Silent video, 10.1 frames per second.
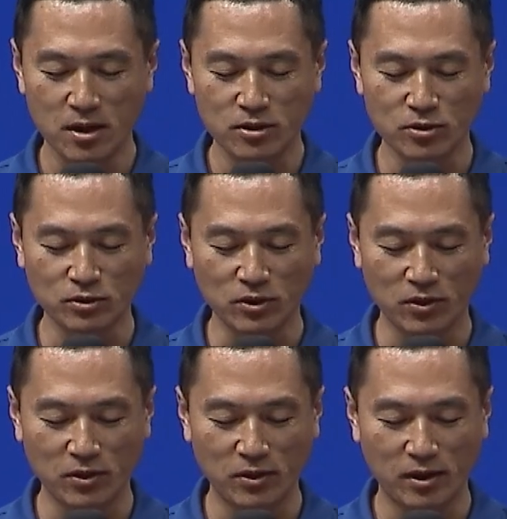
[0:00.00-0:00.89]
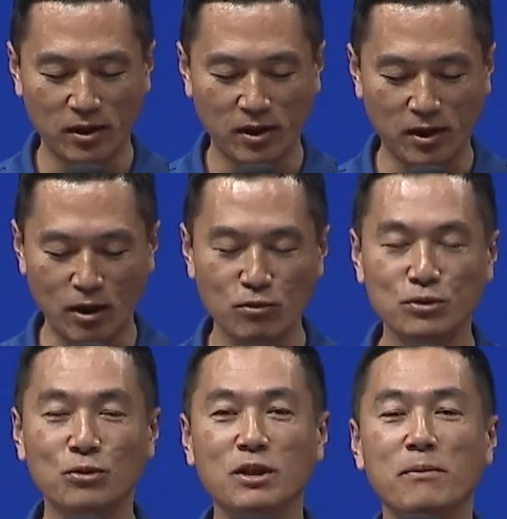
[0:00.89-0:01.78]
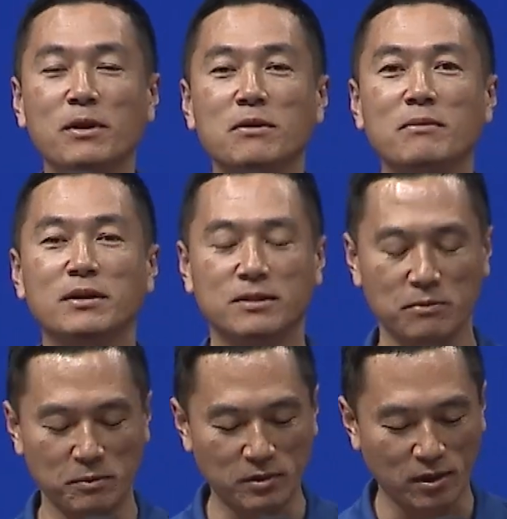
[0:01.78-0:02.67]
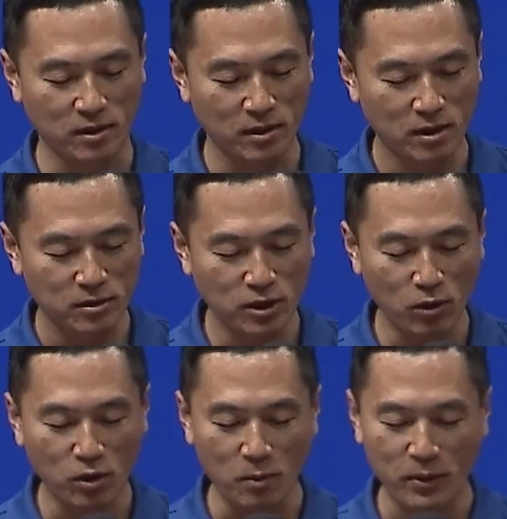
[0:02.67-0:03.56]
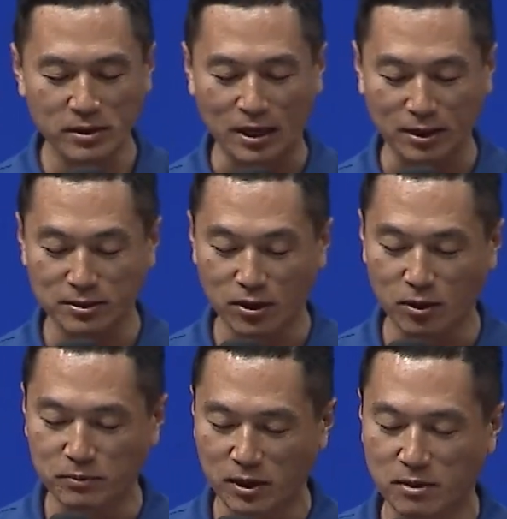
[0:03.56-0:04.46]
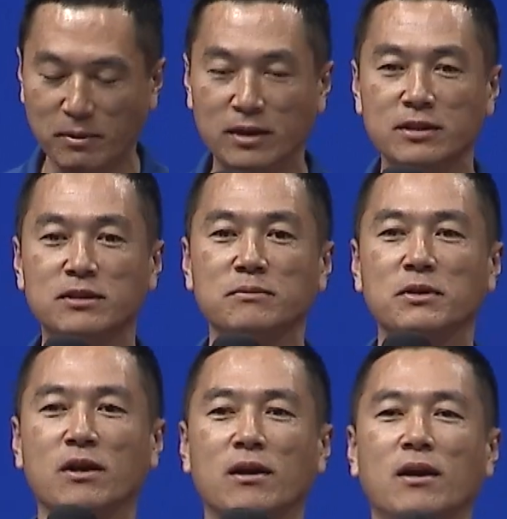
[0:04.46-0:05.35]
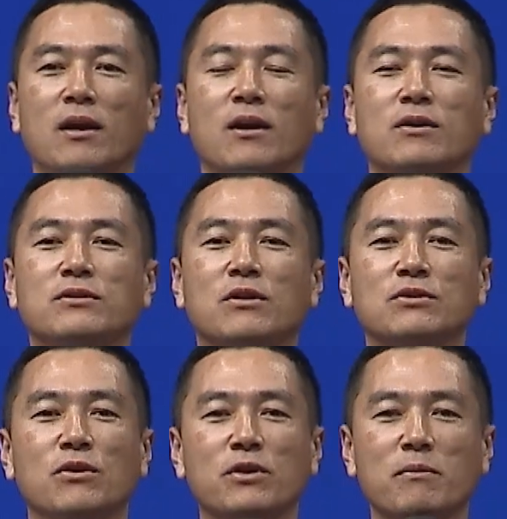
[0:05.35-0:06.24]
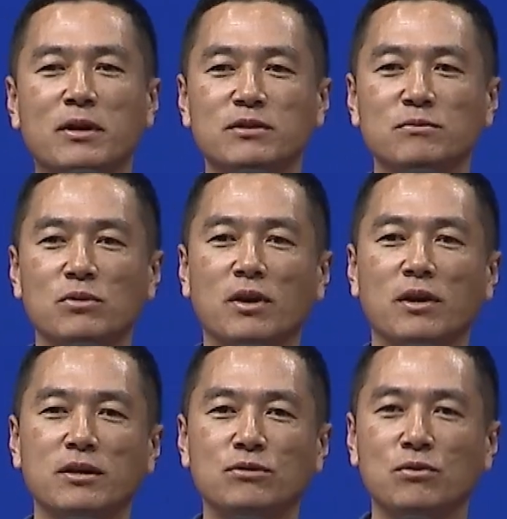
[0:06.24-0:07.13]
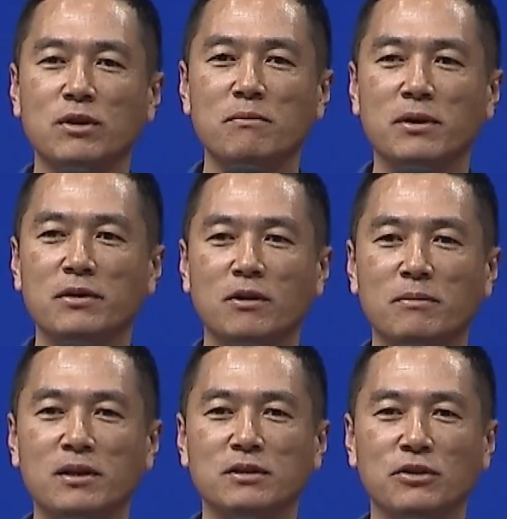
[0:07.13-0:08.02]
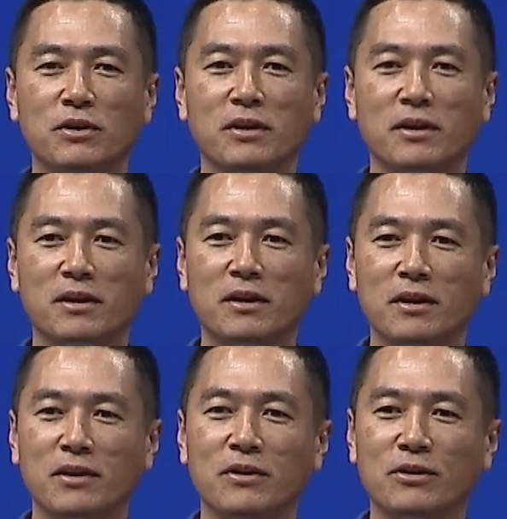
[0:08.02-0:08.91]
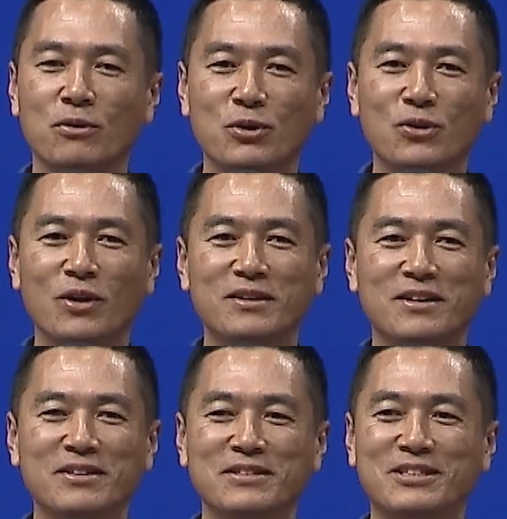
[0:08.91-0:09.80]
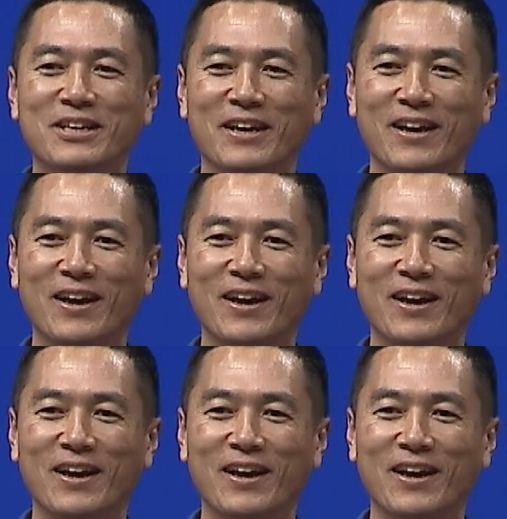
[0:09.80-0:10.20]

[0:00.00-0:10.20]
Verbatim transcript: 그래서 어, 한국 속담이 이런 말씀입니다. 세월 앞에 장사가 없다는 말이 있습니다. 그래서 성경 말씀보다 이 속담 말이 얼마나 저에게 이렇게 위로가 됐는지